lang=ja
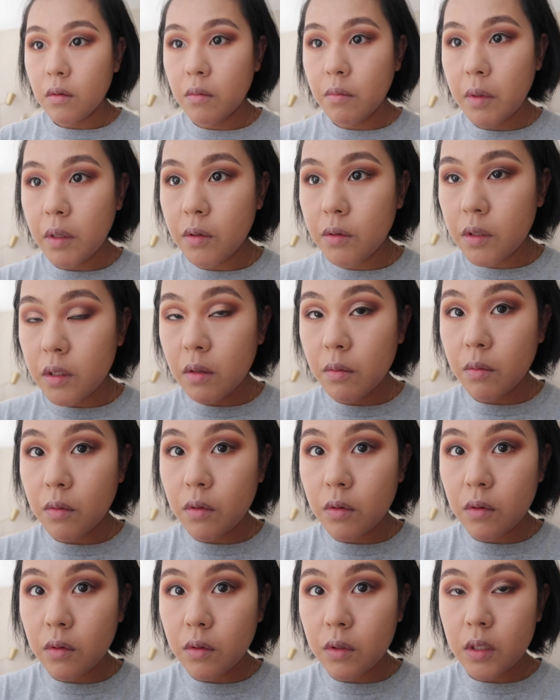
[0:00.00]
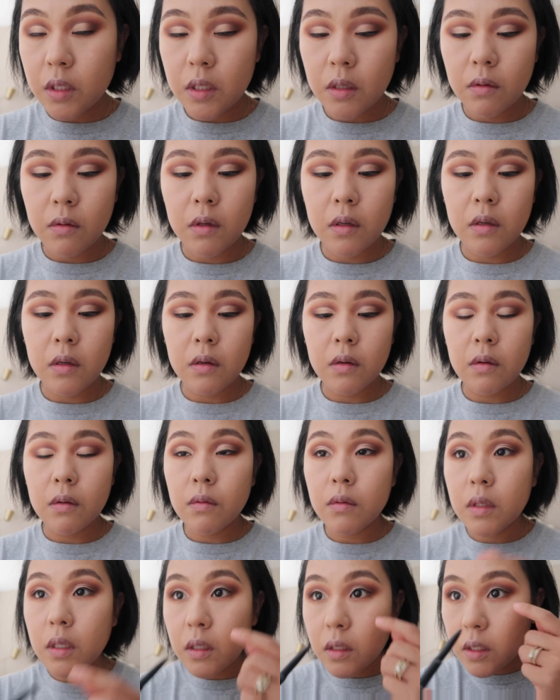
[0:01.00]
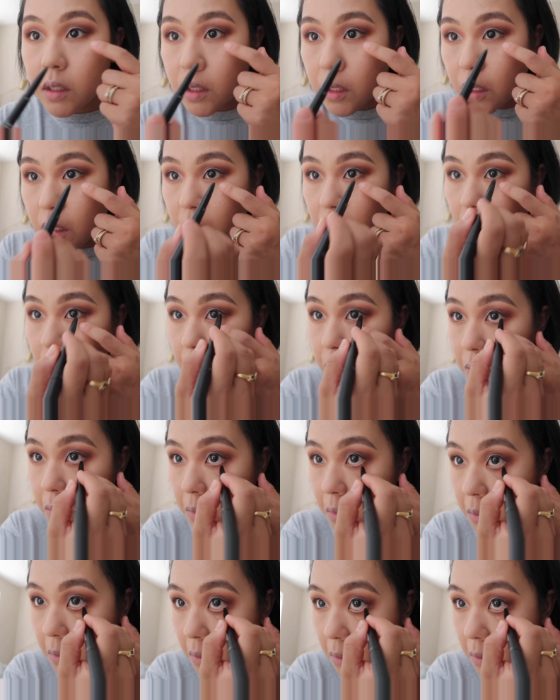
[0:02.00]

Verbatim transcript: 目の下も黒くしちゃうかな、普段しないんだけど。